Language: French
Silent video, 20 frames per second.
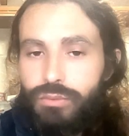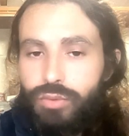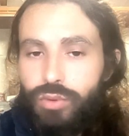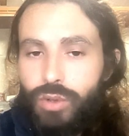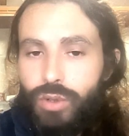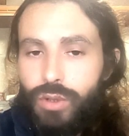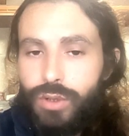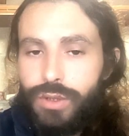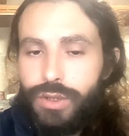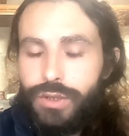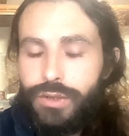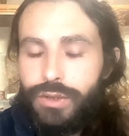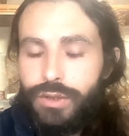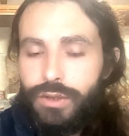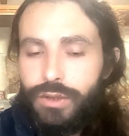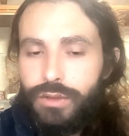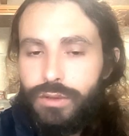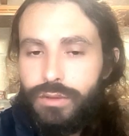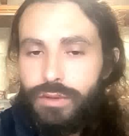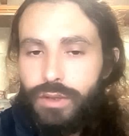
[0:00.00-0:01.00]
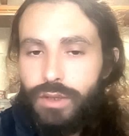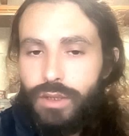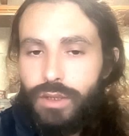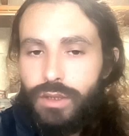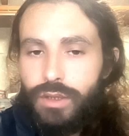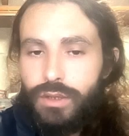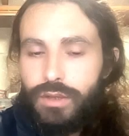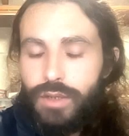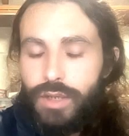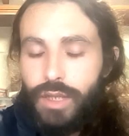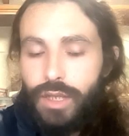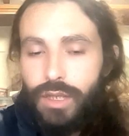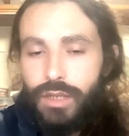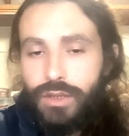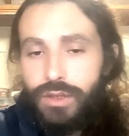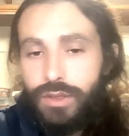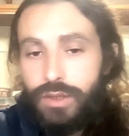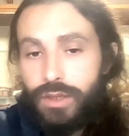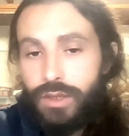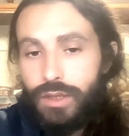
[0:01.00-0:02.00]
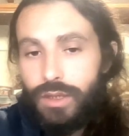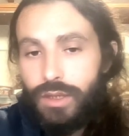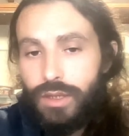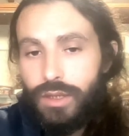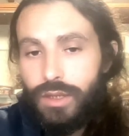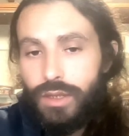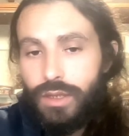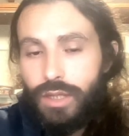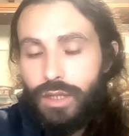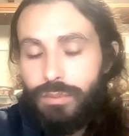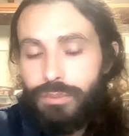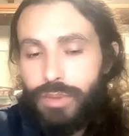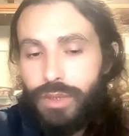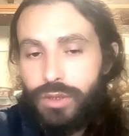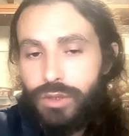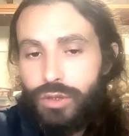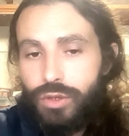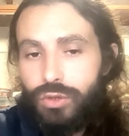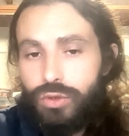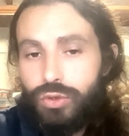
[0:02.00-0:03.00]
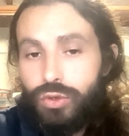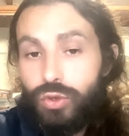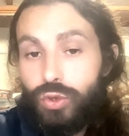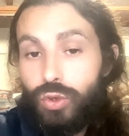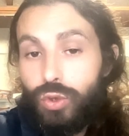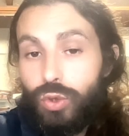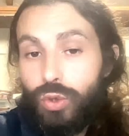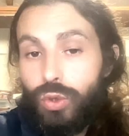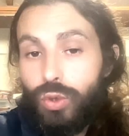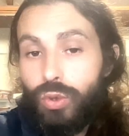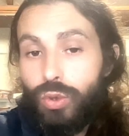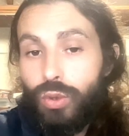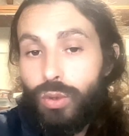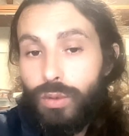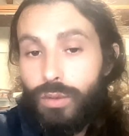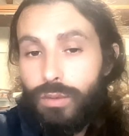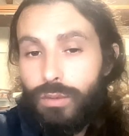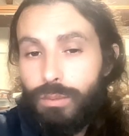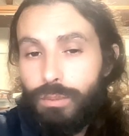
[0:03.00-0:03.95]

pour enquêter. Voilà. C'est la personne du long